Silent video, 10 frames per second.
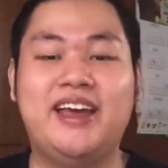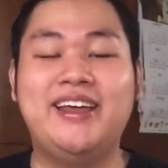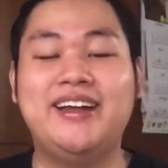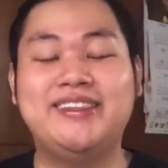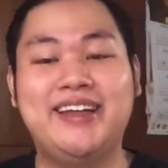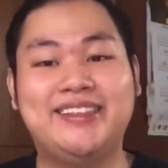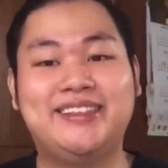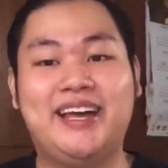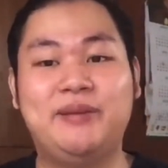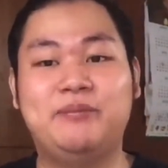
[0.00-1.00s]
And at
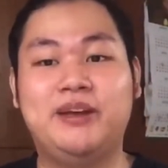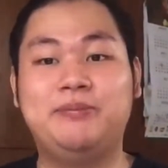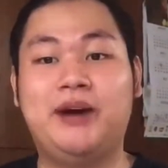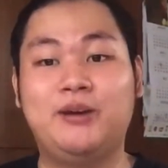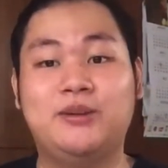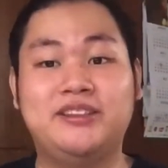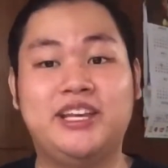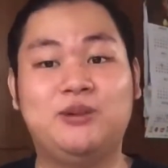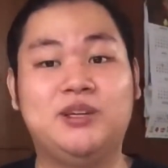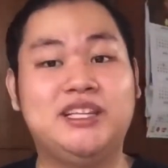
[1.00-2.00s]
that time, may buy one
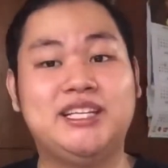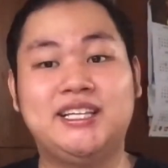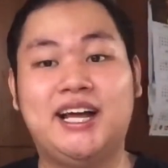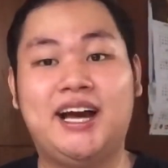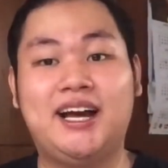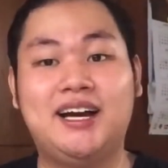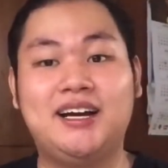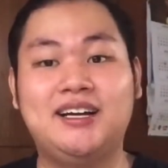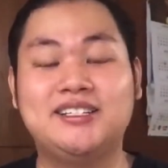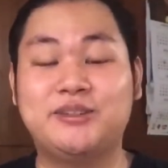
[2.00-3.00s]
take one deal ang
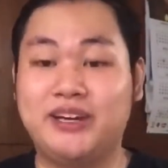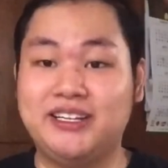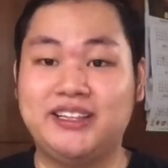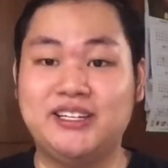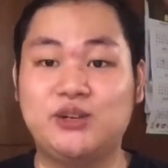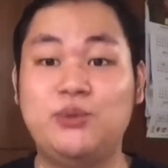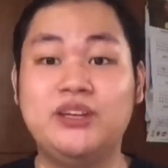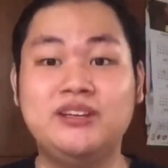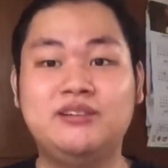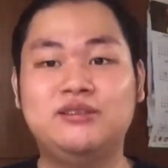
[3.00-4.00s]
Serenity. So we,
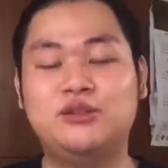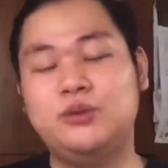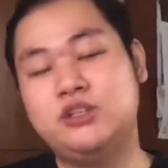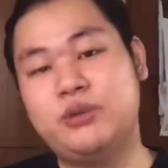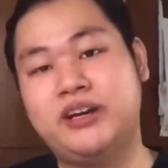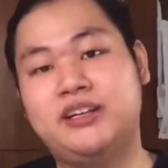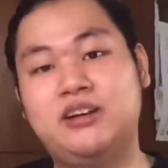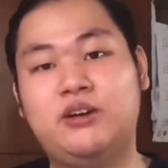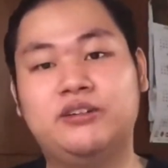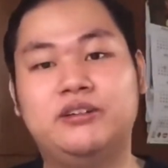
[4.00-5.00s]
so we tried and
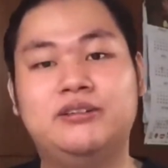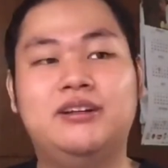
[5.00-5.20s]
ordered.